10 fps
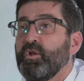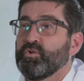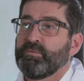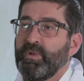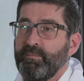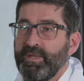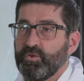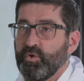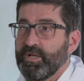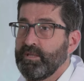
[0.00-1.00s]
Lo
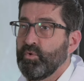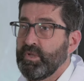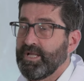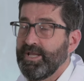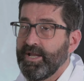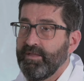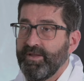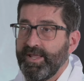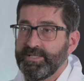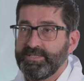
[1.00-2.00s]
stabilimento Gradevoli Italiani di
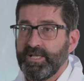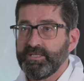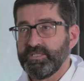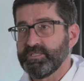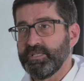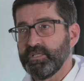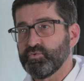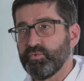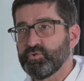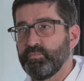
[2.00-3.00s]
Venezia si
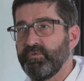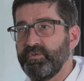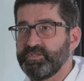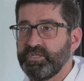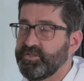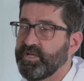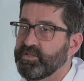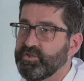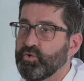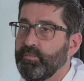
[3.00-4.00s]
estende su una superficie di
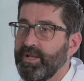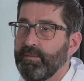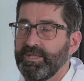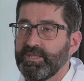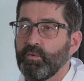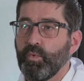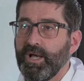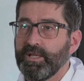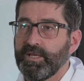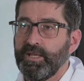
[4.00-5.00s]
circa 100.000
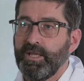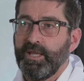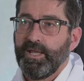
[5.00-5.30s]
m2